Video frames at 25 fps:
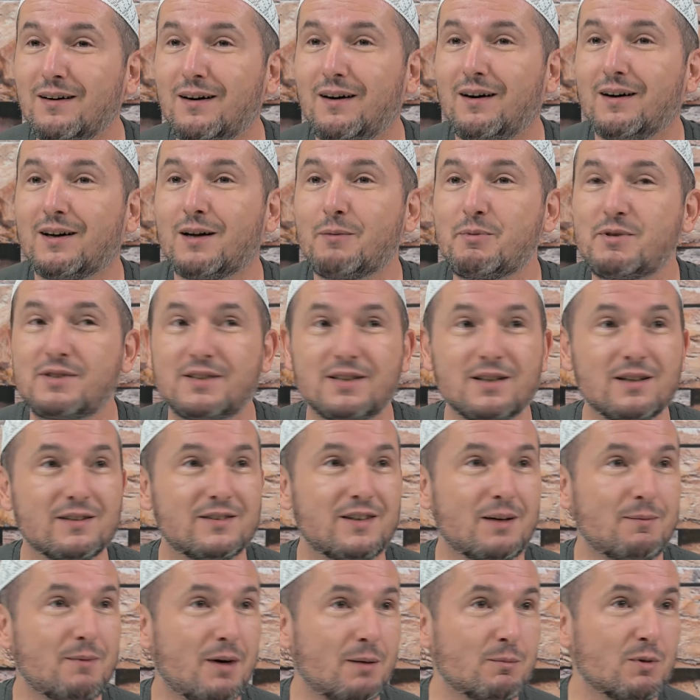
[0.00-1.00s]
Arabistan'ın
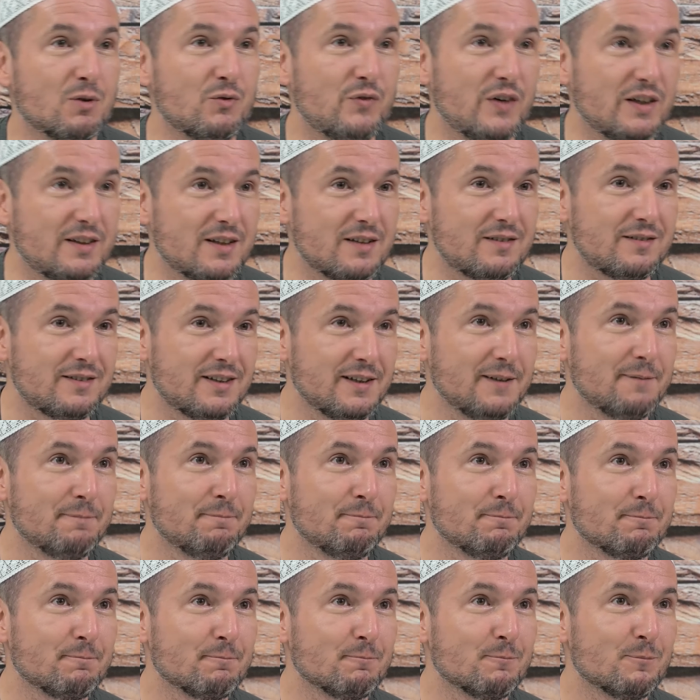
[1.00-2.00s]
tamamı fethetti
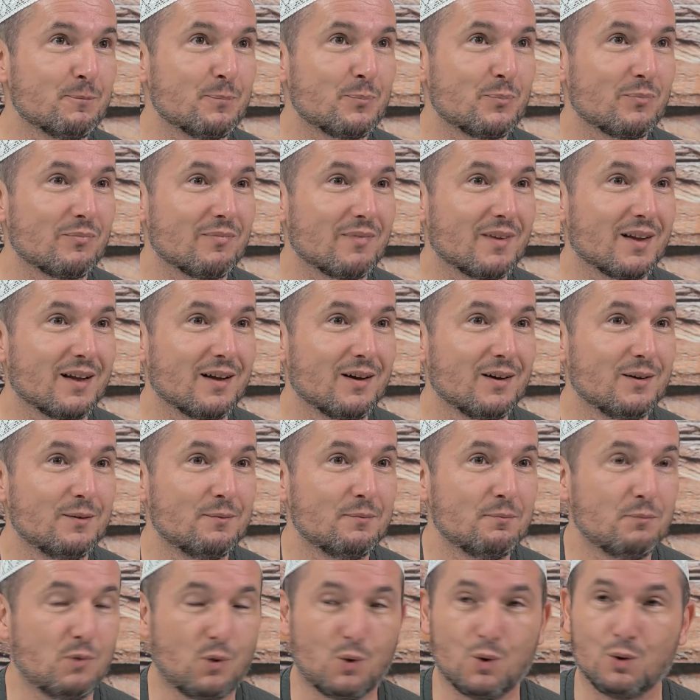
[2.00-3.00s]

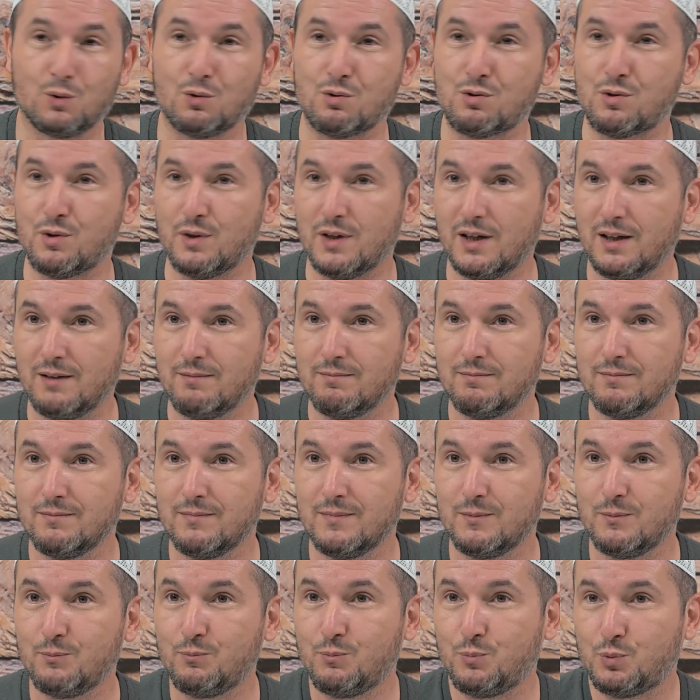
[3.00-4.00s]
ordusuyla.
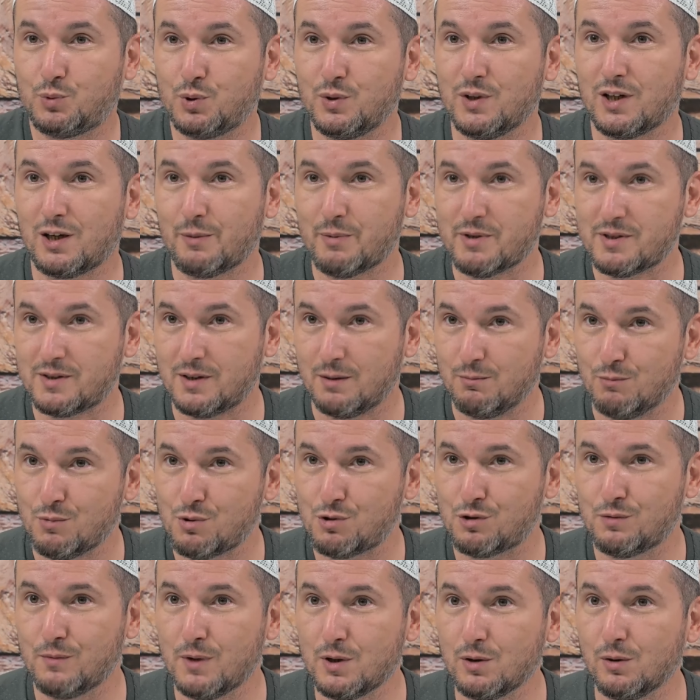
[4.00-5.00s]
Bütün Arabistan
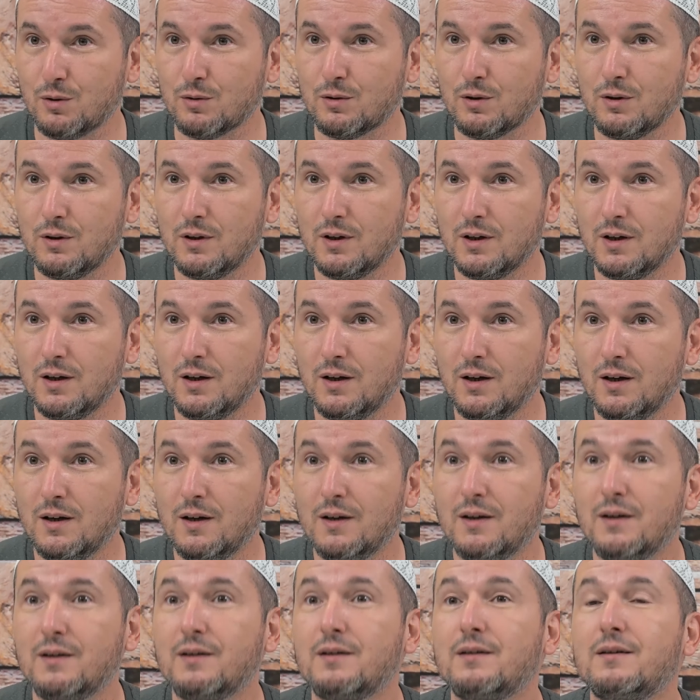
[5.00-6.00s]
Müslüman oldu.
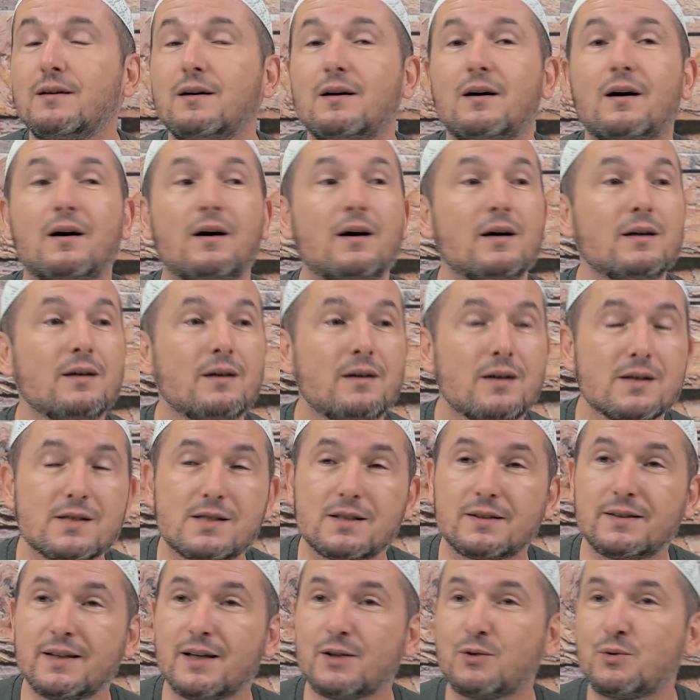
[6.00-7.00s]
Hala
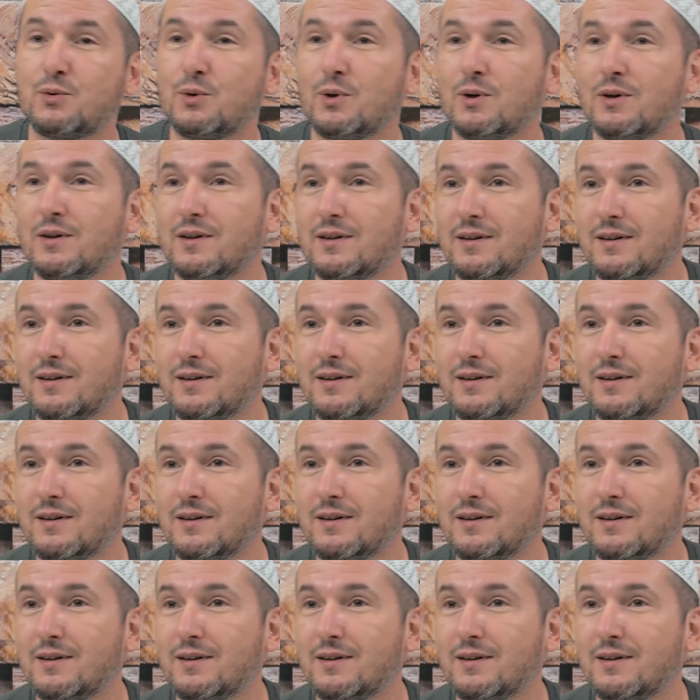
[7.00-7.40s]
hasırda yatıyor.